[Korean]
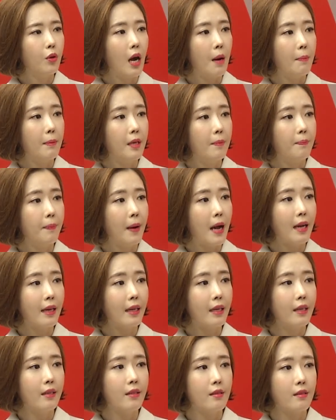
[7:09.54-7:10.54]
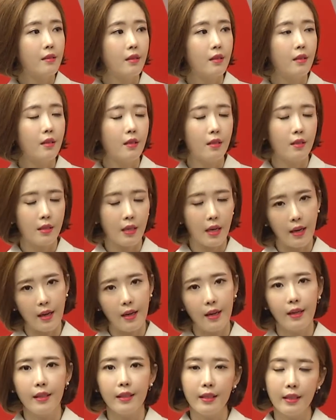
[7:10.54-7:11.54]
합의 파기인지
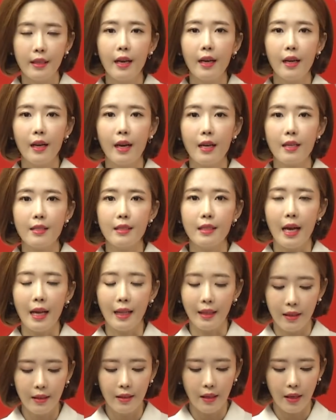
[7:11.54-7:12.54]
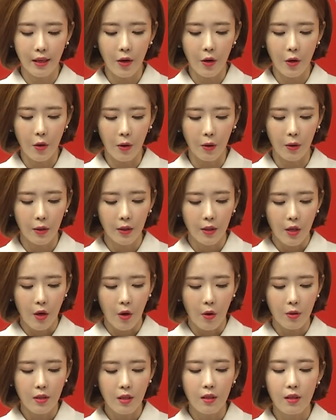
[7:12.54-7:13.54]
잘 이해가 가지 않는데요.
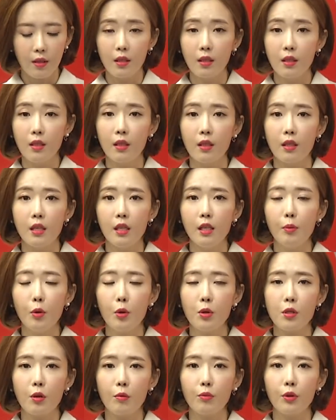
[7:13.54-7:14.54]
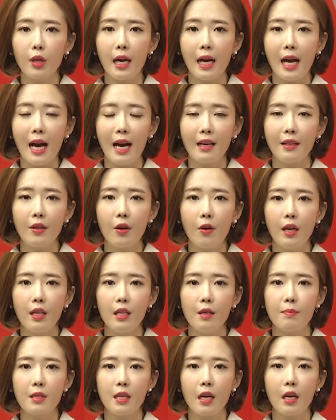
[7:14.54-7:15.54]
어쨌든 일본 정부가 강경한
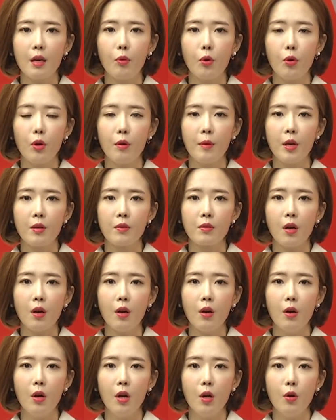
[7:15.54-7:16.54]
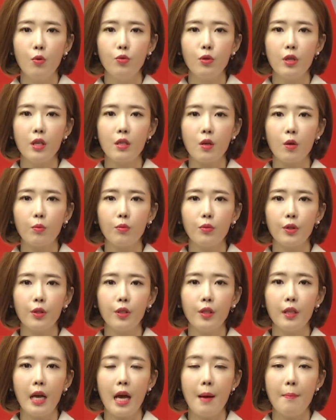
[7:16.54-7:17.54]
입장을 보이면서 우리
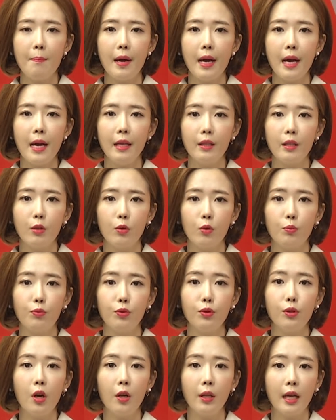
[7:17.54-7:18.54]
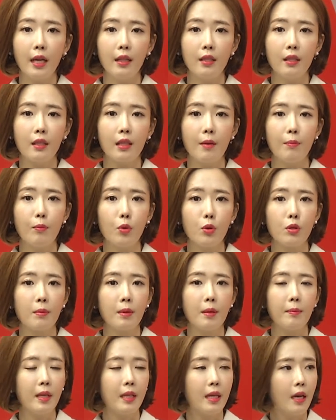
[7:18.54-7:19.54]
정부는 한 발 뒤로 물러난 듯한
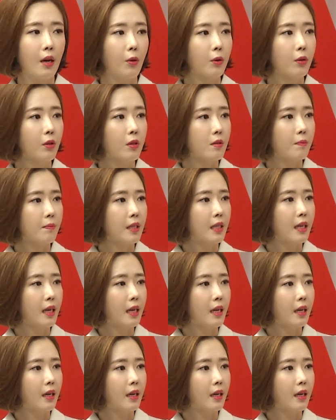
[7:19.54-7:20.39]
모습입니다. 어떻습니까?